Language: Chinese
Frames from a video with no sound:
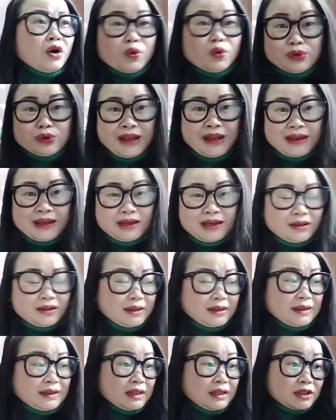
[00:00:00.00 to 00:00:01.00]
屋内
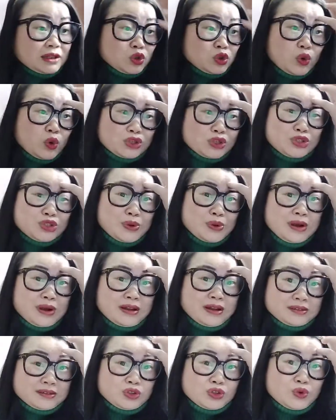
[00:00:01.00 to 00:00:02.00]
哆嗦，
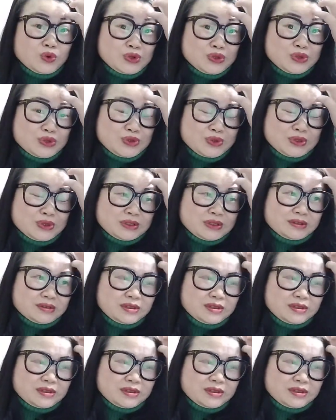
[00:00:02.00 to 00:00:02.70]
冷的哆嗦的。